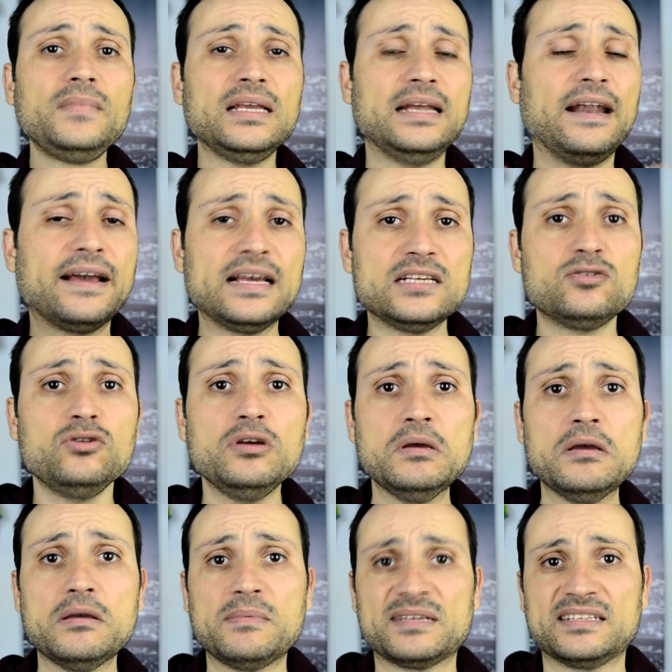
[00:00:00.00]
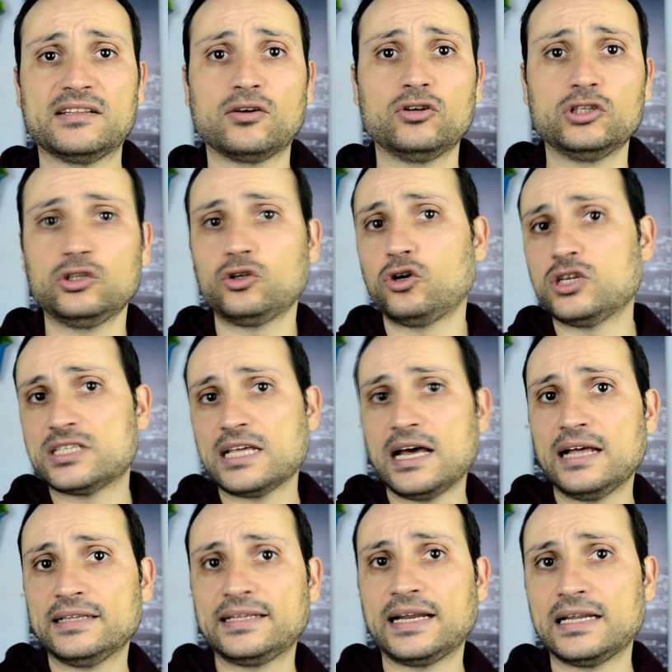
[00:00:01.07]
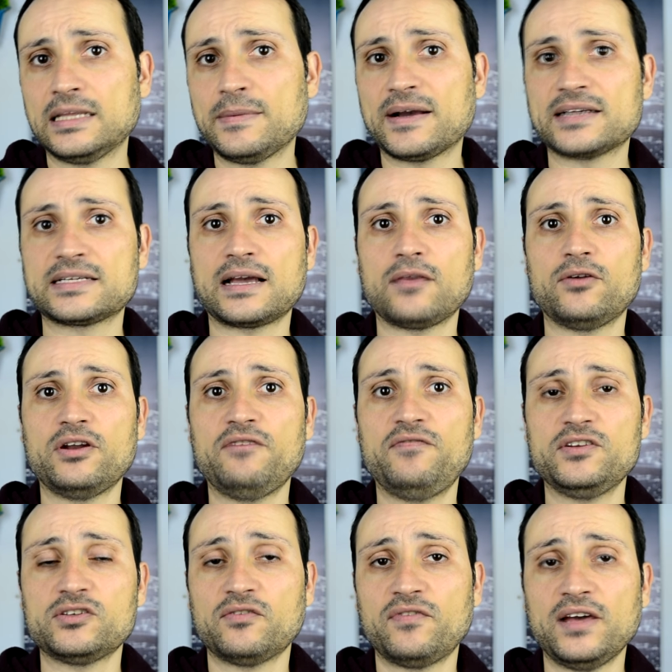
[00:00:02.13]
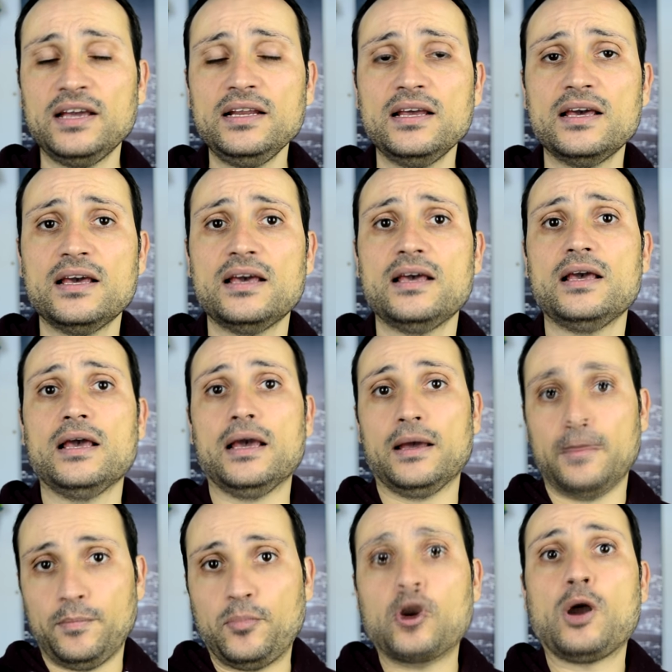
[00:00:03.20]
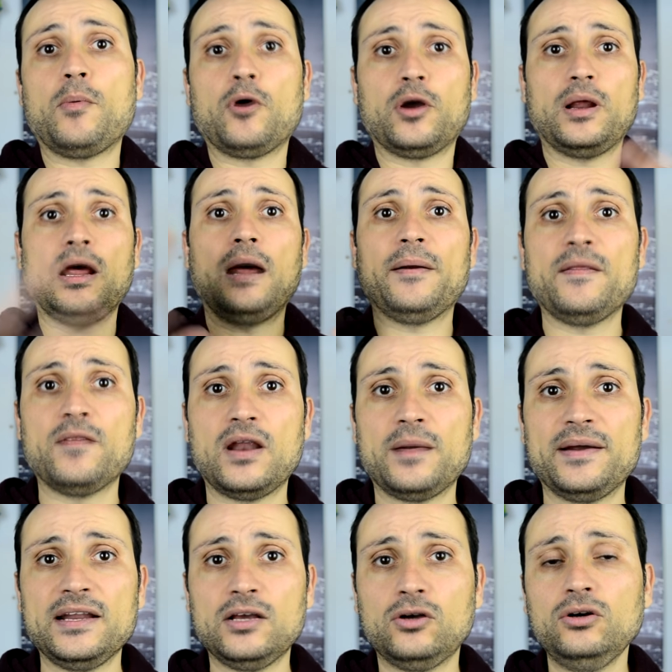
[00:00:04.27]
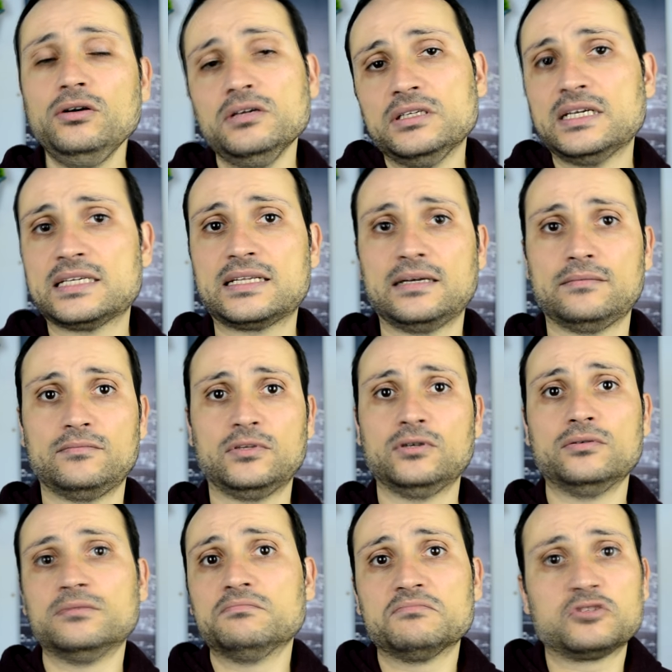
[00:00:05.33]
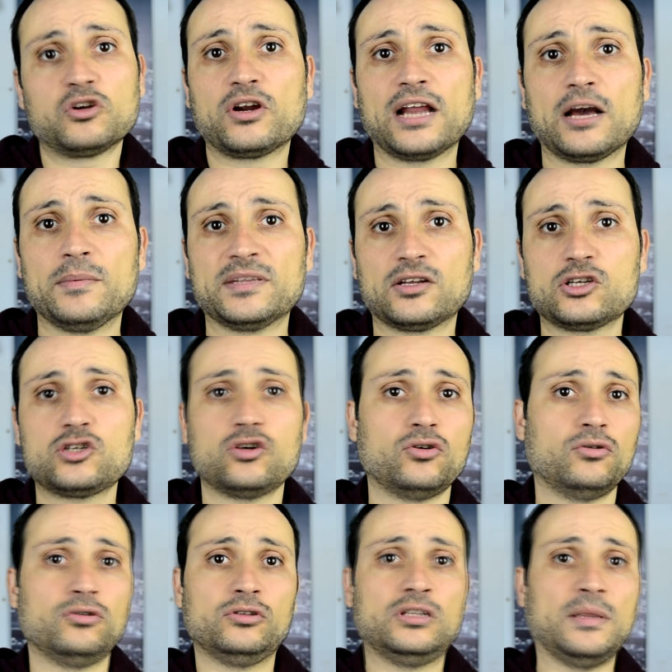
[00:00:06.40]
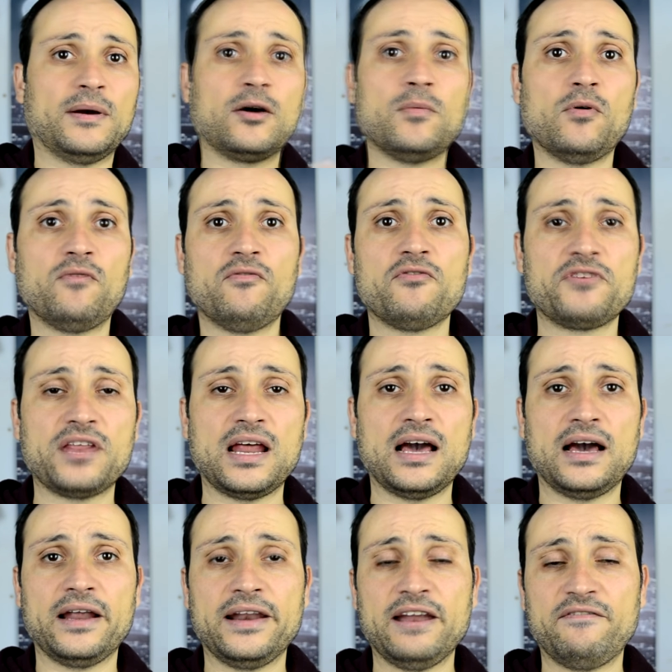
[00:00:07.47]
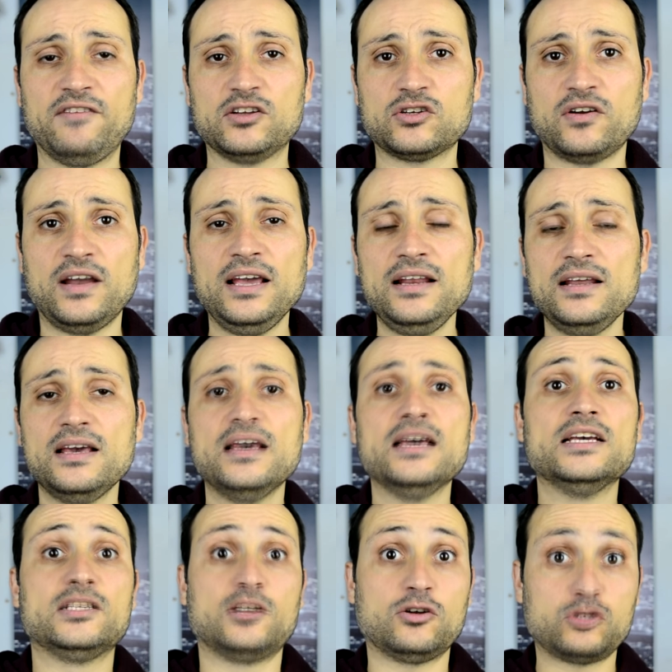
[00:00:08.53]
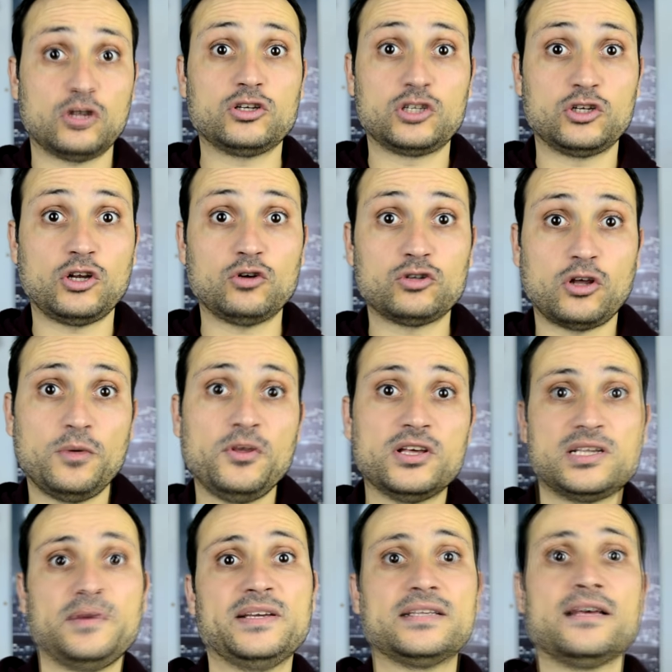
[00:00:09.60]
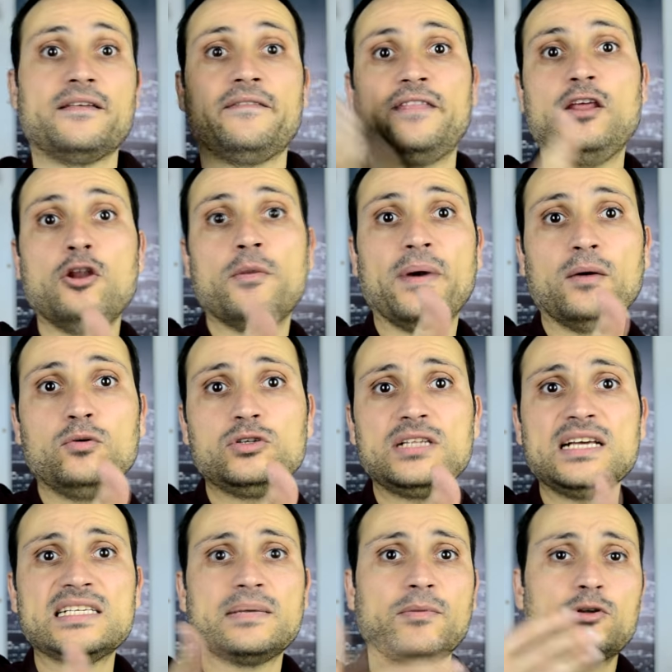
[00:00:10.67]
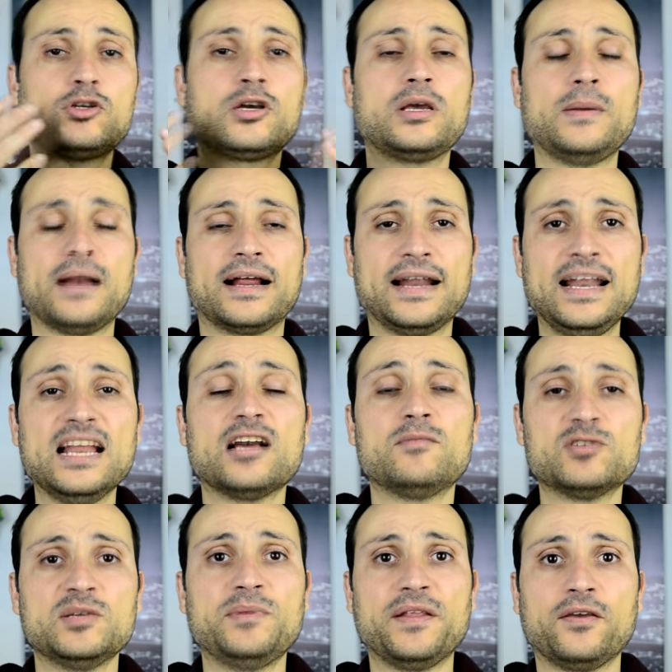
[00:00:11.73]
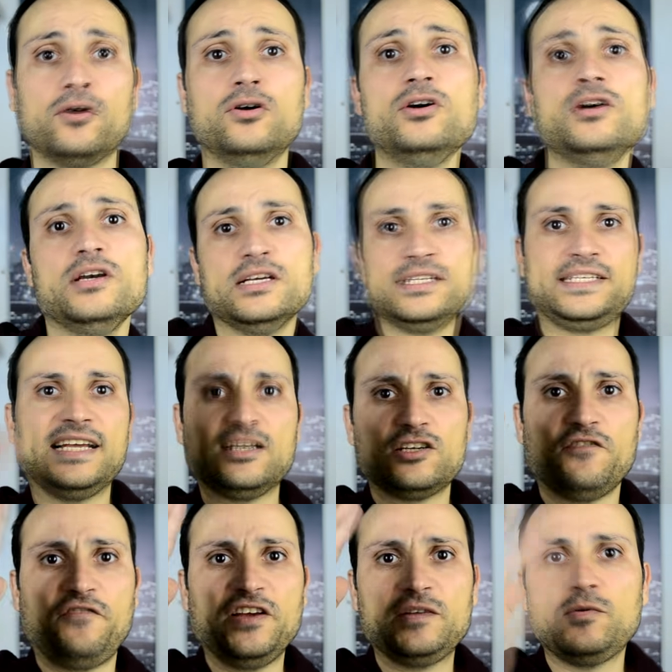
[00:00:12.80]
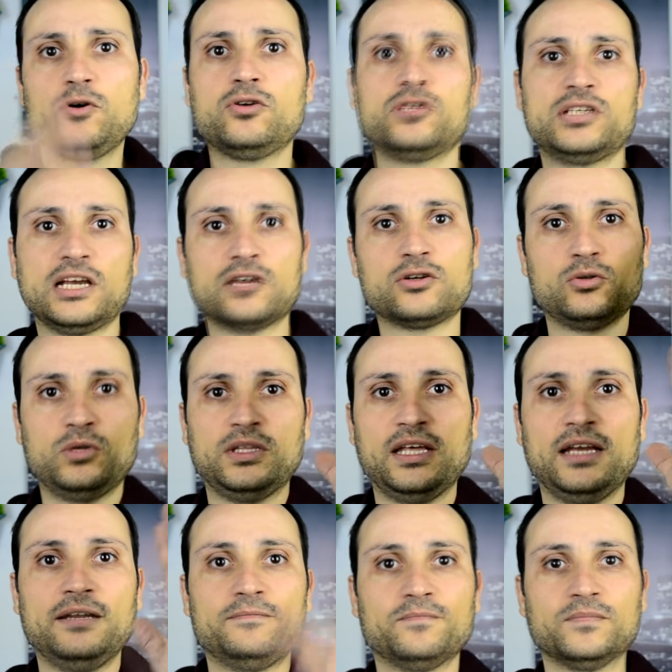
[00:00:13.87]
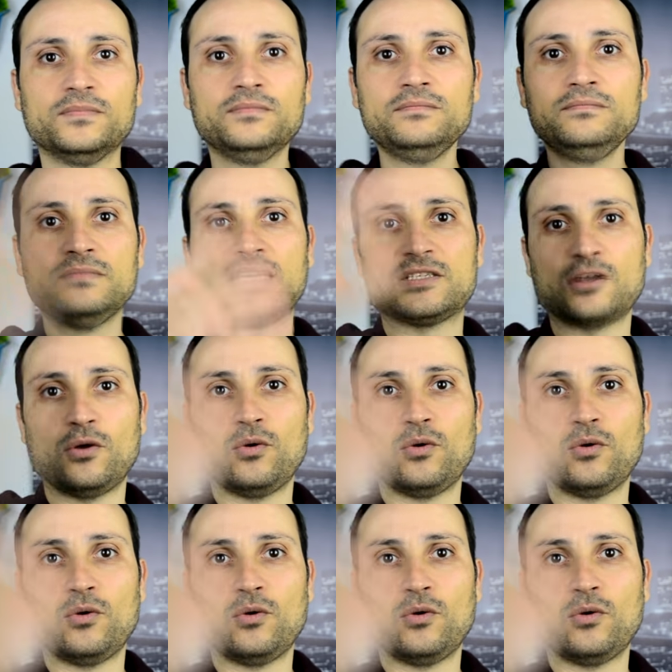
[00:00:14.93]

La verdad es que estoy bastante contento con esta alternativa que ha sacado Netflix Offline. Poco a poco abriendo el abanico y ya está. Bueno, solo quería comentaros eso, un tema cómo funciona Netflix Online. Si os, ha gustado el vídeo, sabéis, denle un me gusta, se puede suscribir al canal y como siempre digo, síganos en Facebook, síganos en Twitter. Hasta